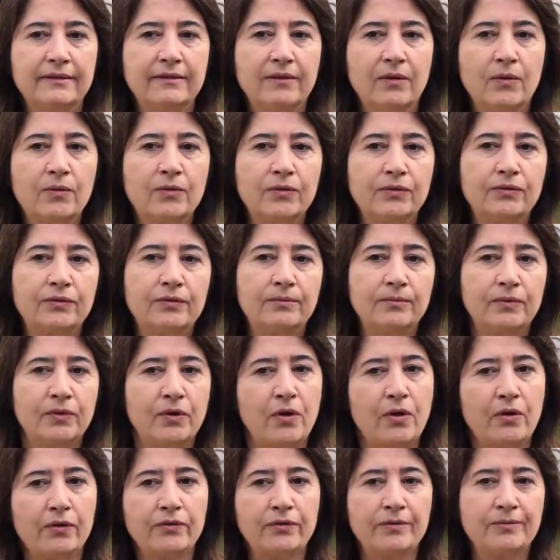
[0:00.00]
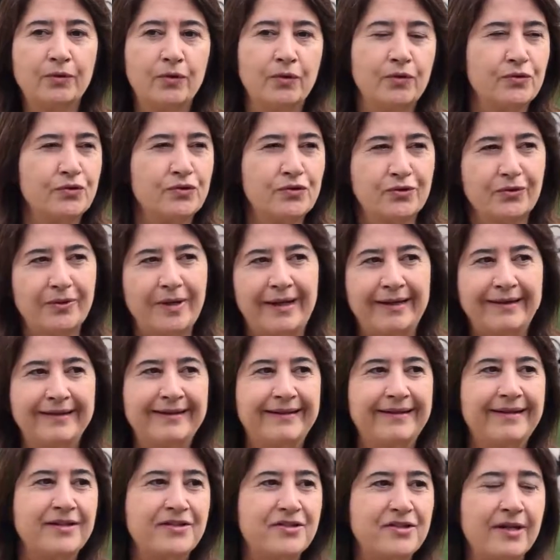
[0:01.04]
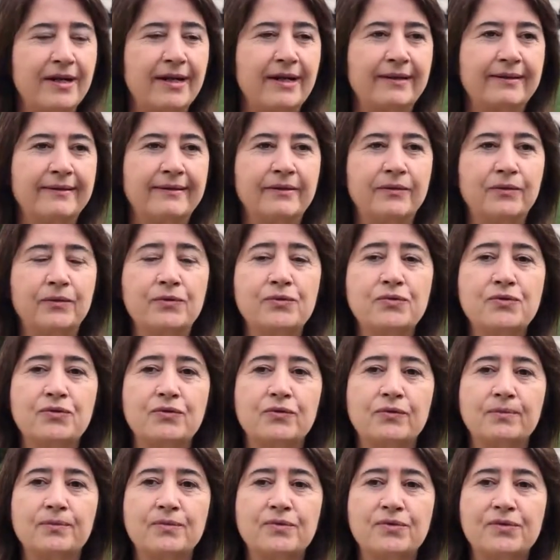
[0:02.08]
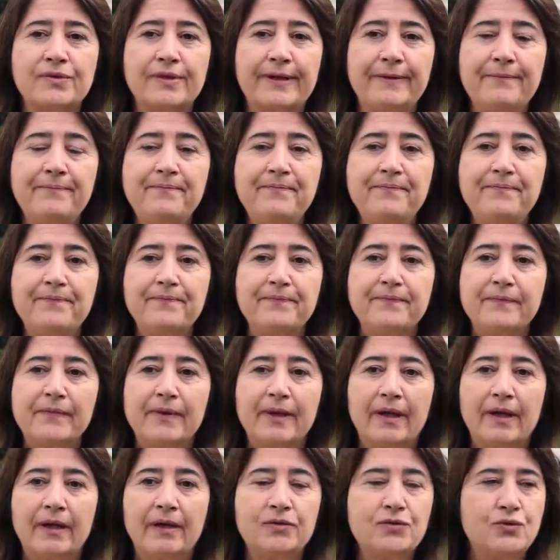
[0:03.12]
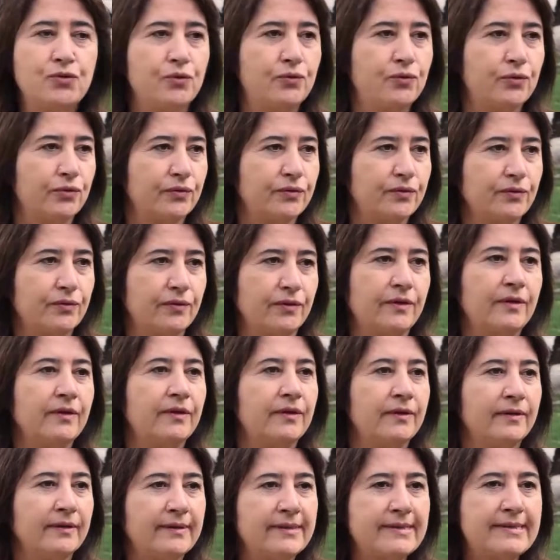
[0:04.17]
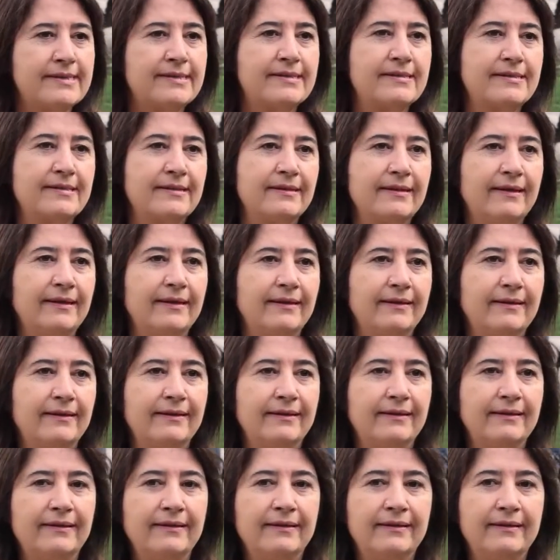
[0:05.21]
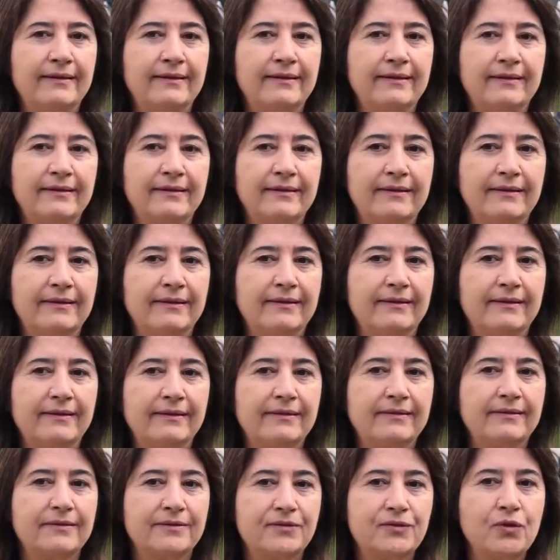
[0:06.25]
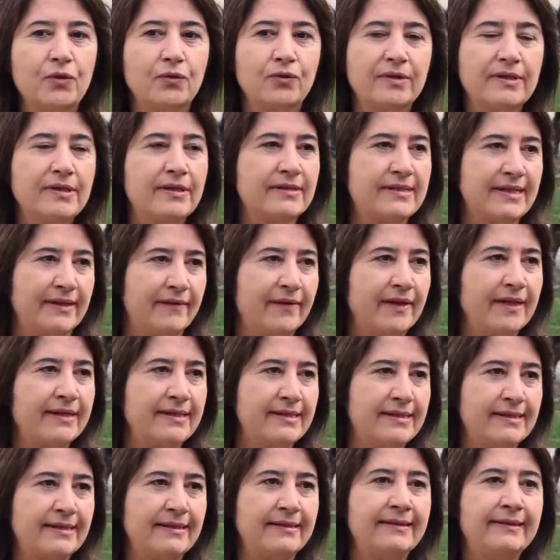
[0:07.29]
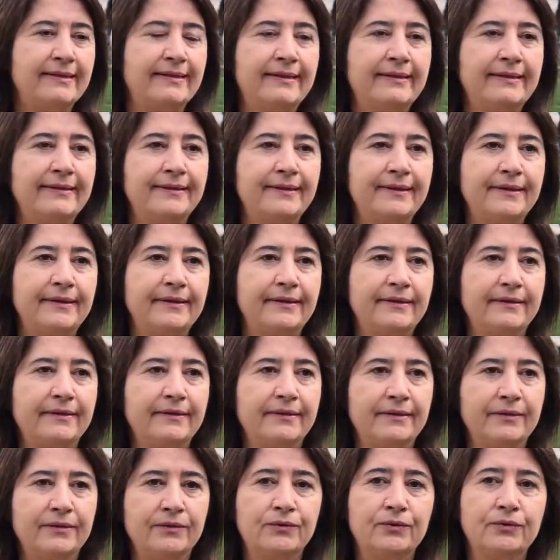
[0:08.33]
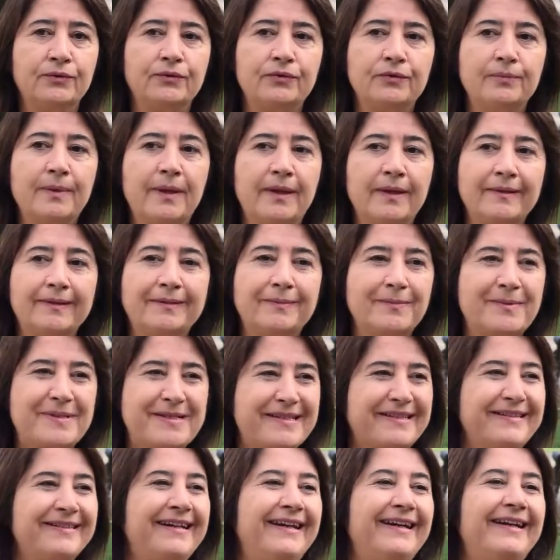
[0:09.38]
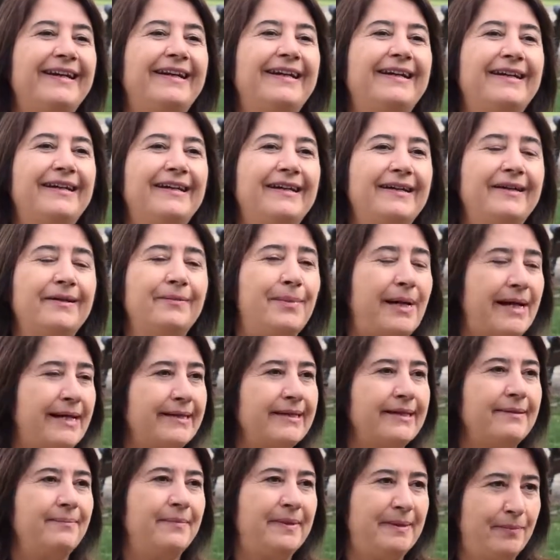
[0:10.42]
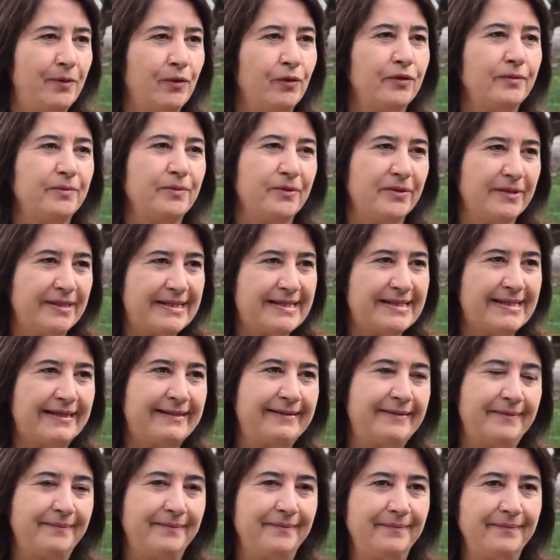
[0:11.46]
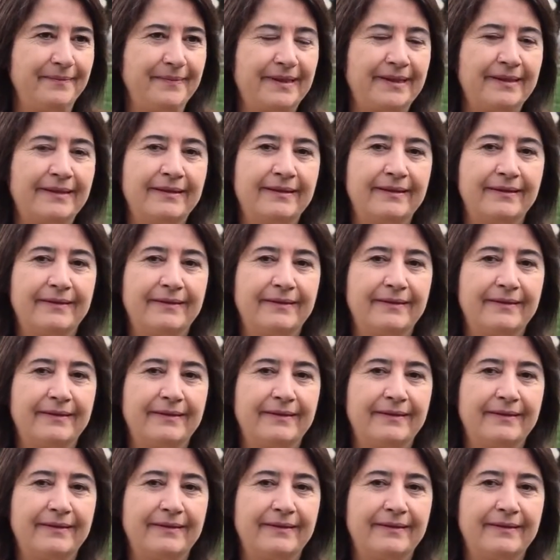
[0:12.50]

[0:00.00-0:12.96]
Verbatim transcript: okudum, gördüm, konuştuk arkadaşlarla da konuştuğumuzda. E, Çukur e, dizisini e, çok severek izlediklerini e, duydum halkımızın. E, ben de bir bölümünü izledim e,